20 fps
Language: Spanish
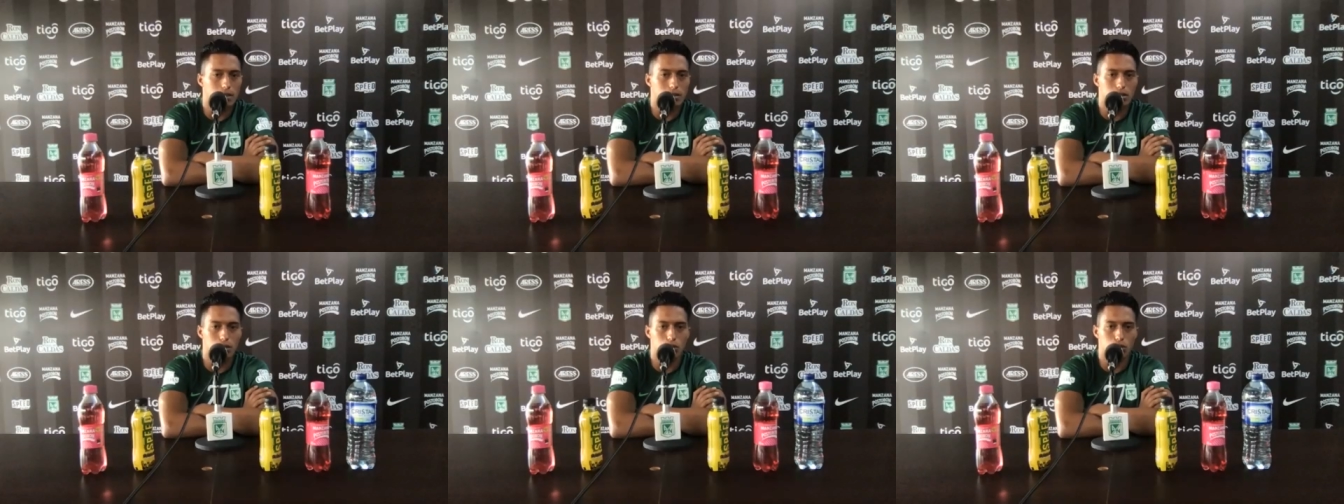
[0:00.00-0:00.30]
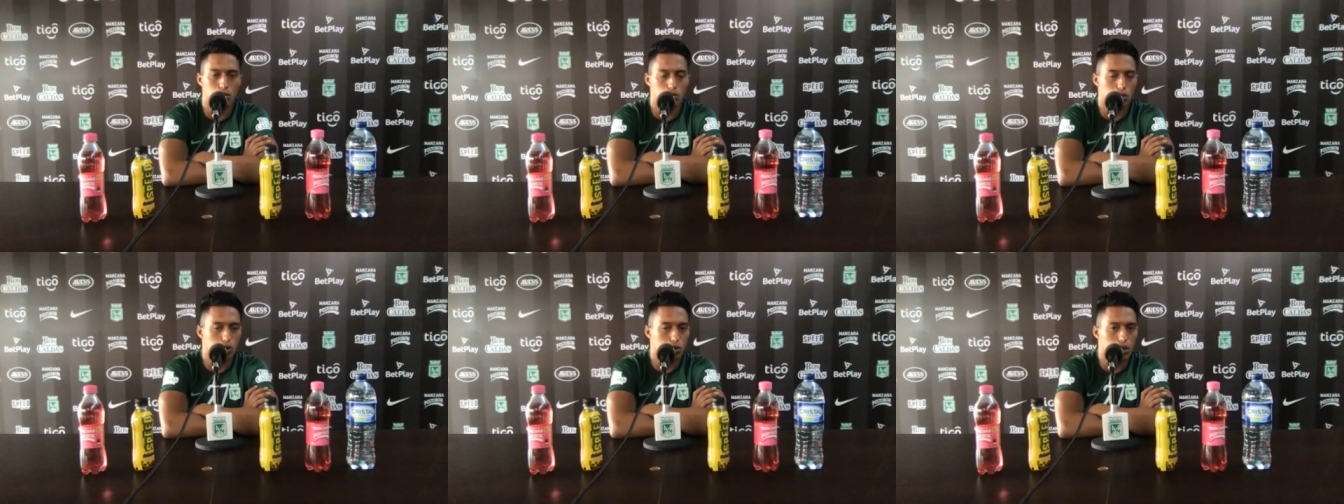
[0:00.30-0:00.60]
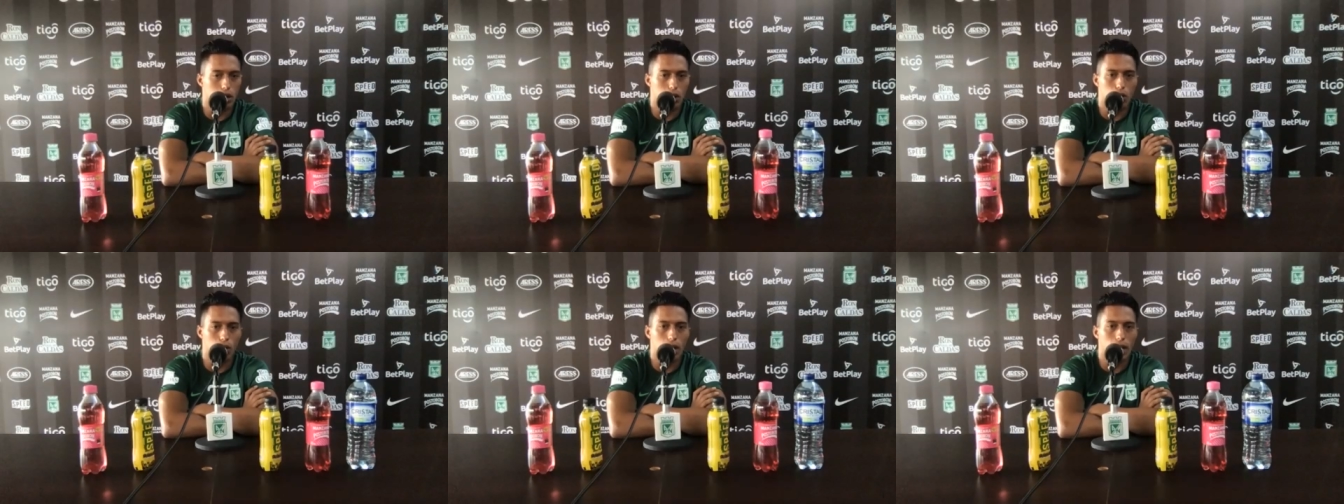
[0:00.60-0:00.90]
Nosotros de
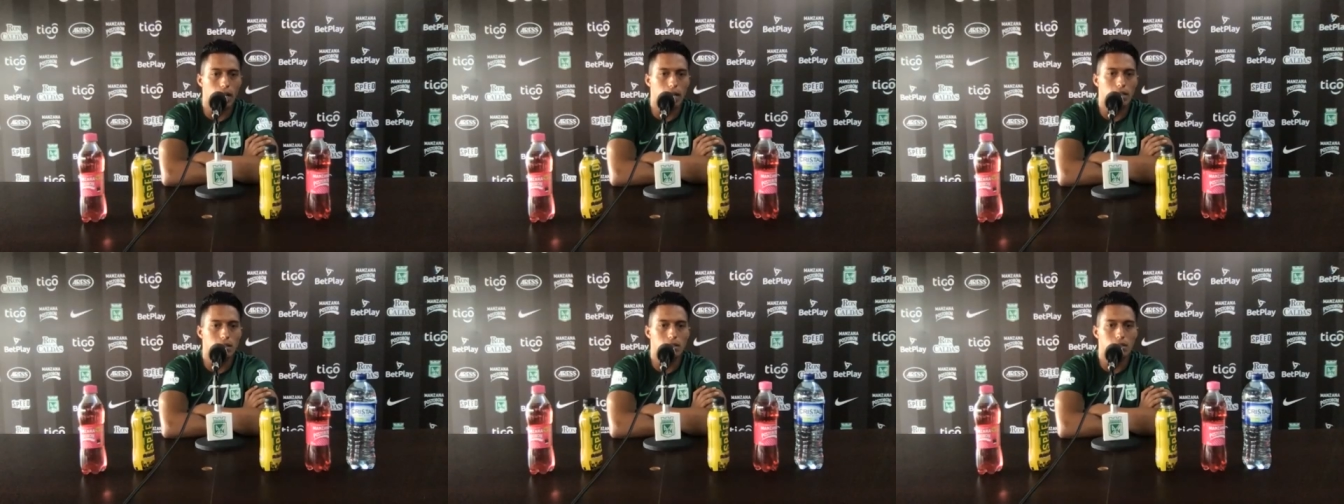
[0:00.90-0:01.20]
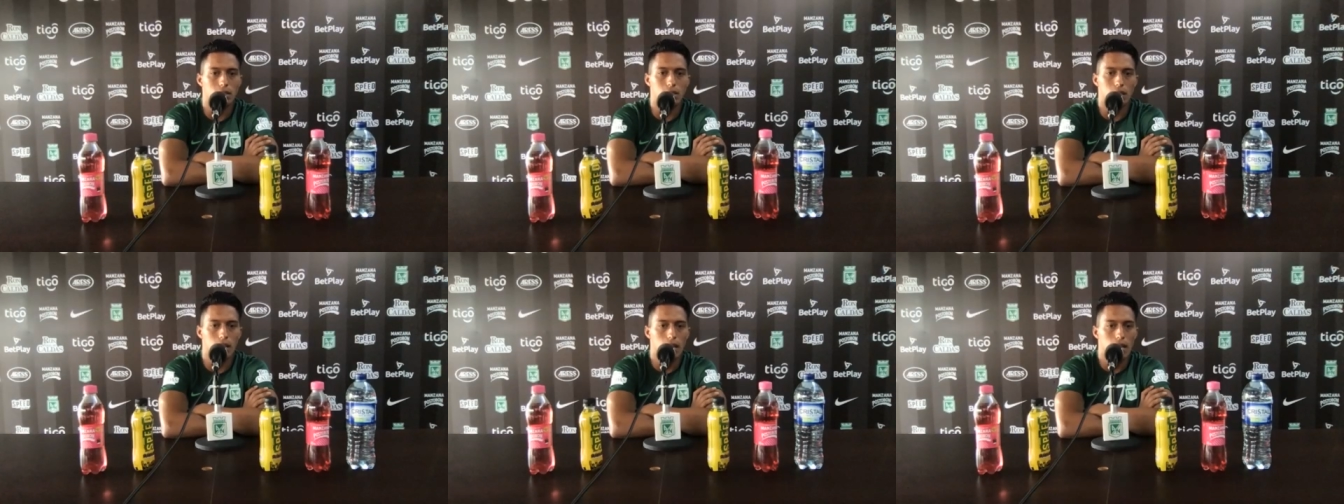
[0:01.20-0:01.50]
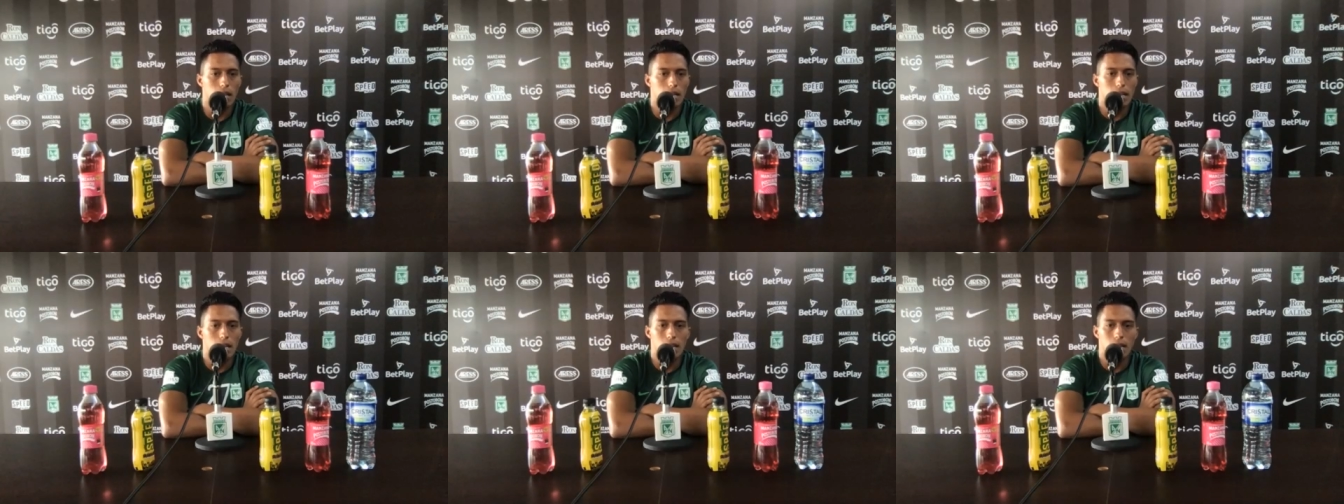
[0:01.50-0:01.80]
locales
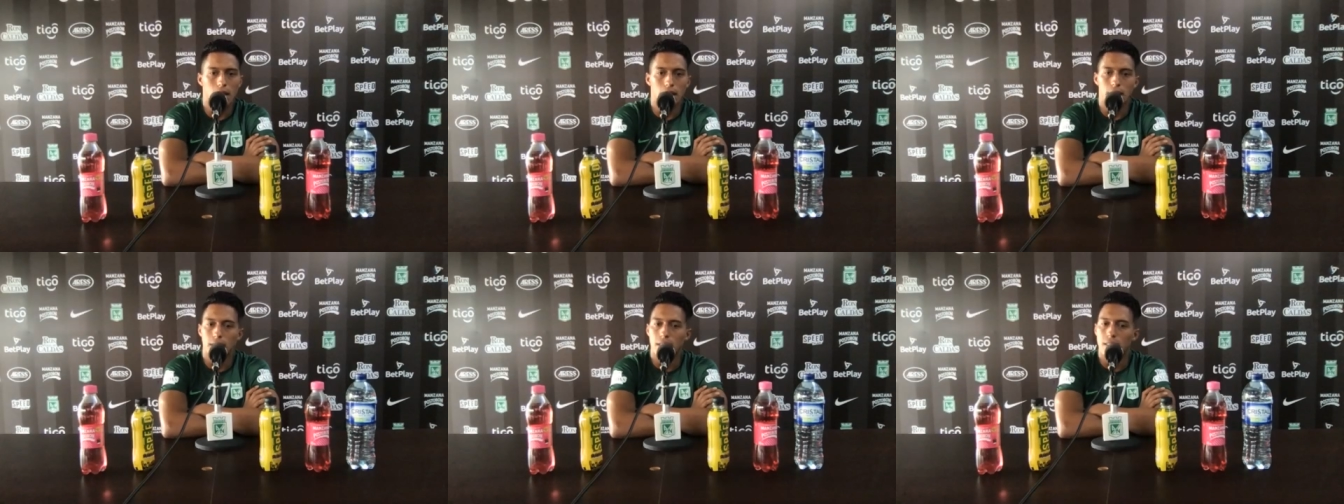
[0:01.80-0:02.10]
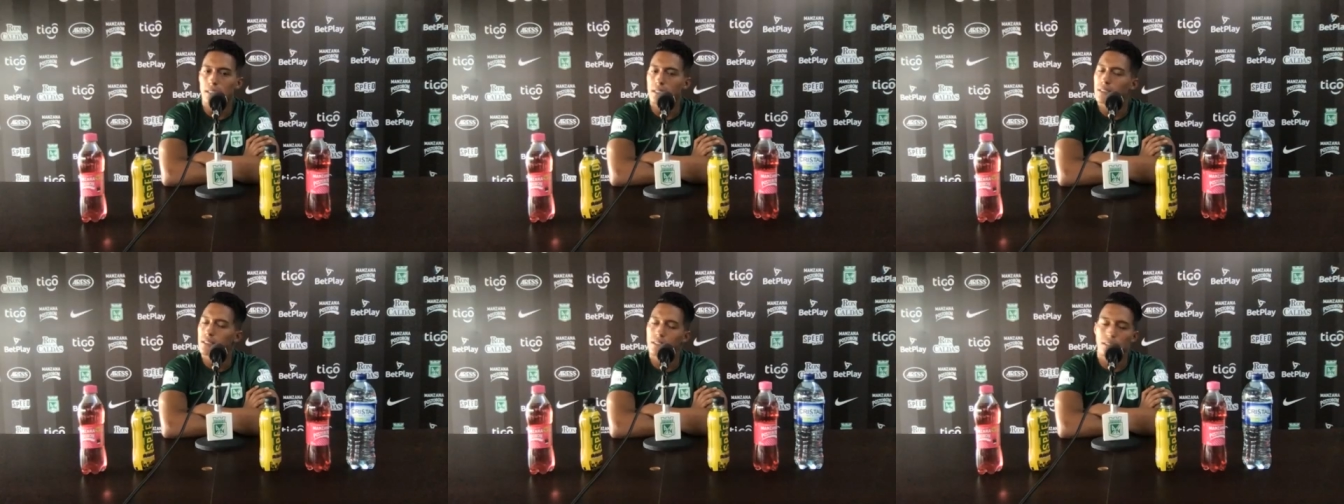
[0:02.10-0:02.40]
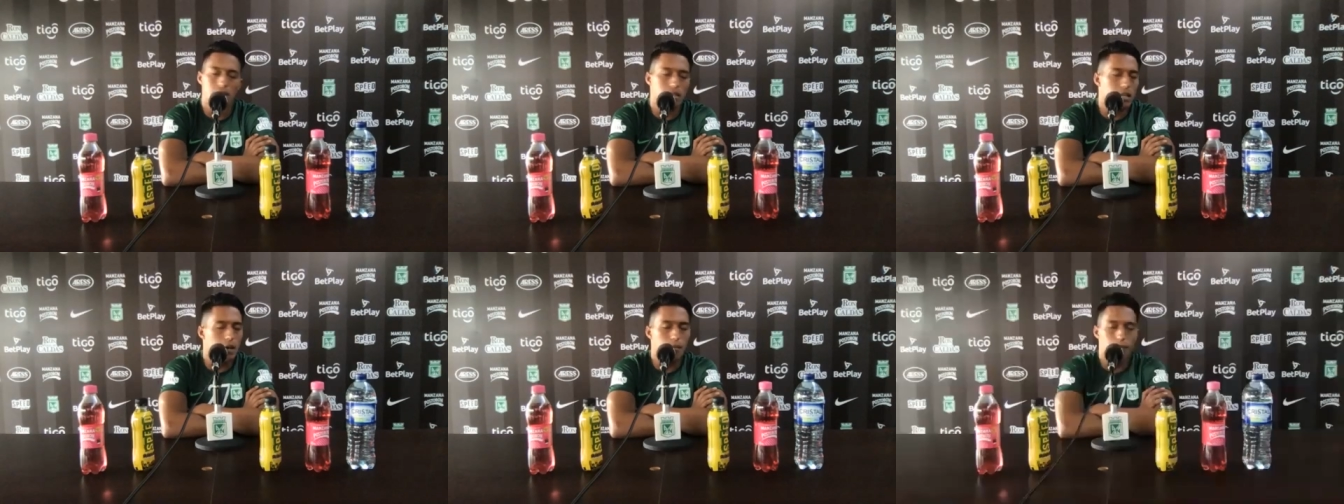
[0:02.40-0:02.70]

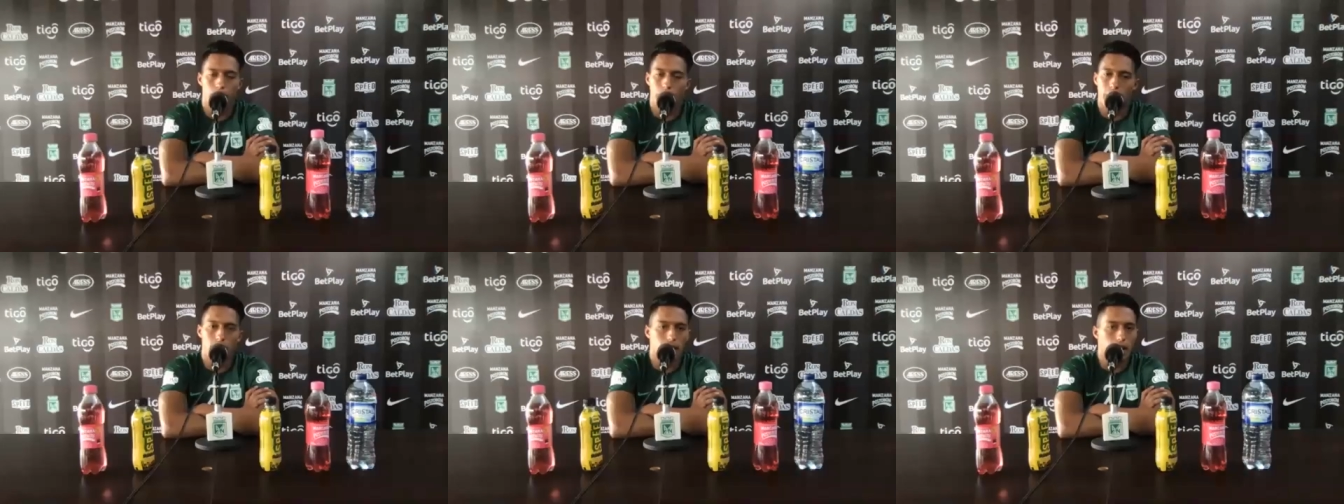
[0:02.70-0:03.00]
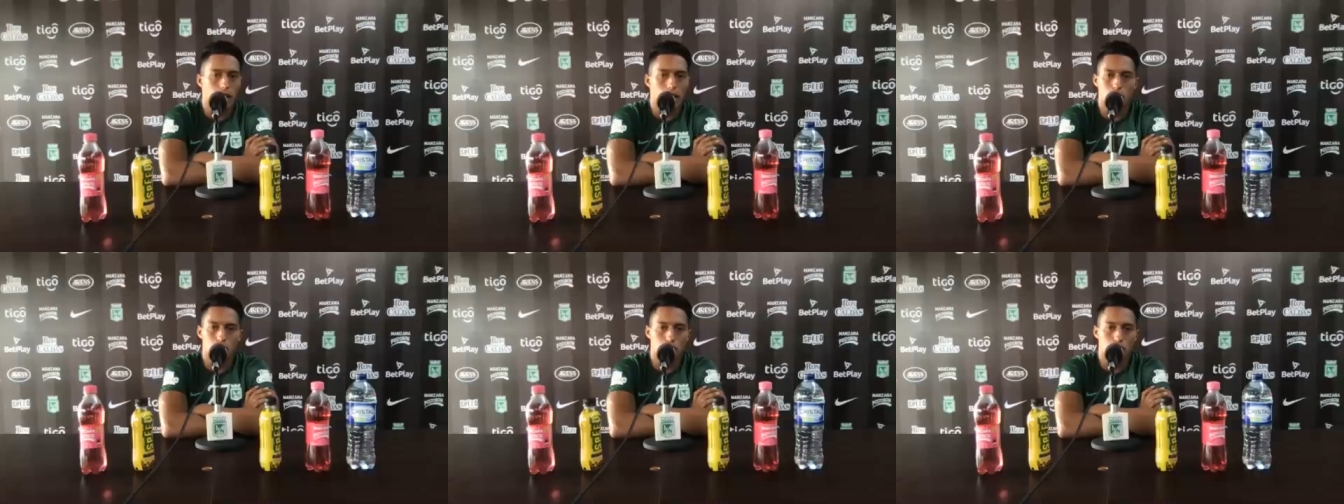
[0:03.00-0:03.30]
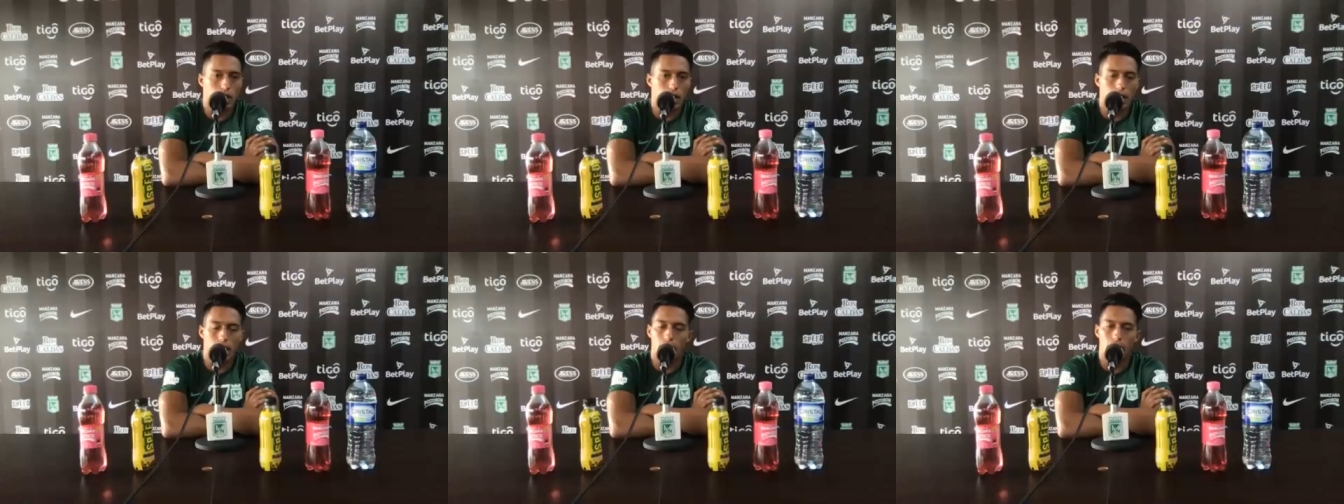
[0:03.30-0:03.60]
siempre tenemos que
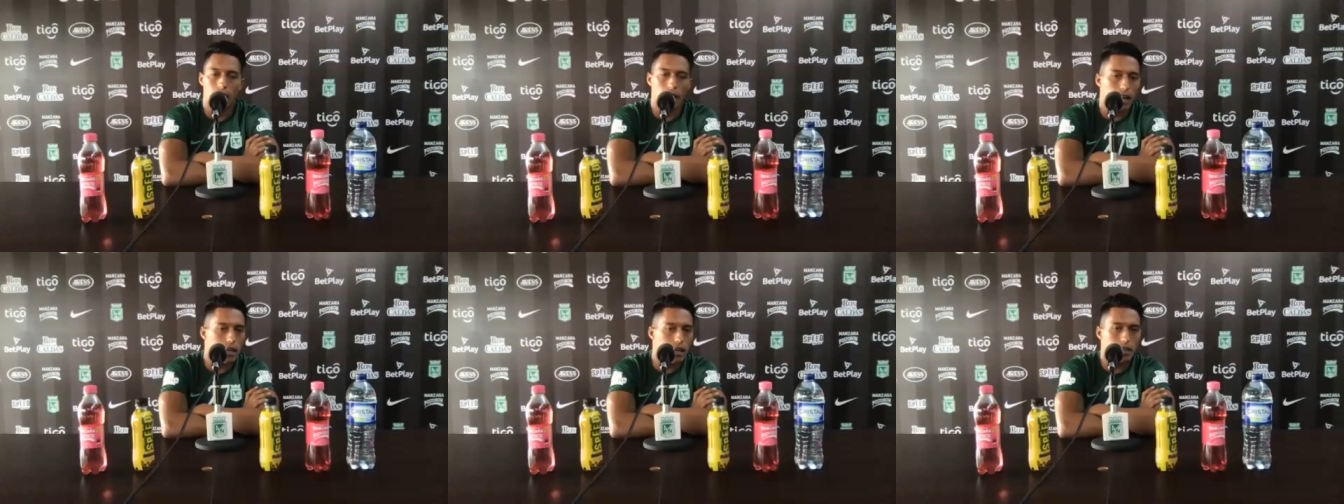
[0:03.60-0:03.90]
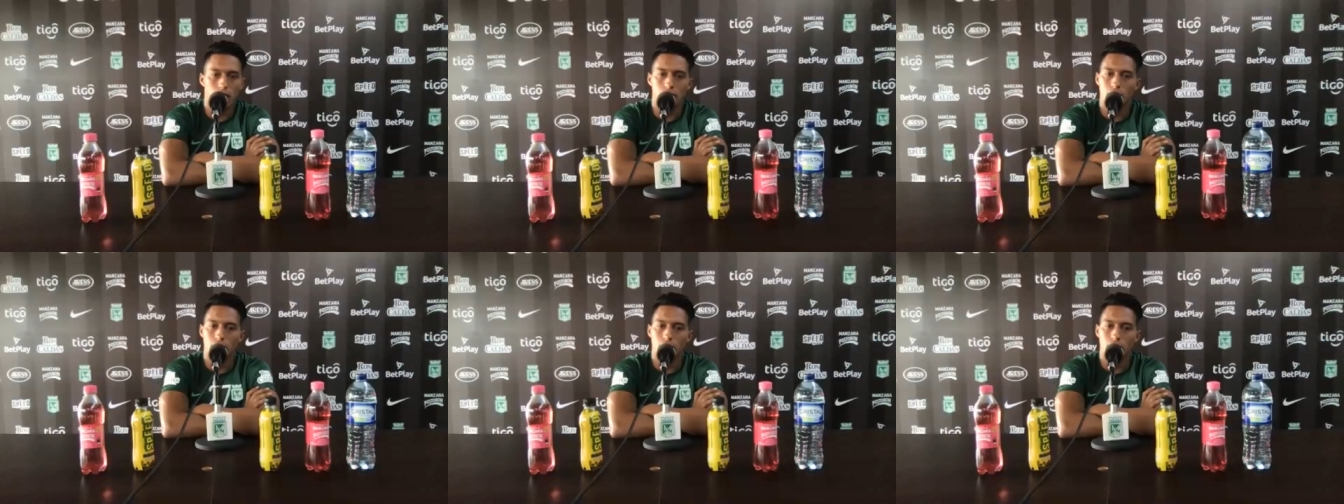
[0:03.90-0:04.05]
ganar.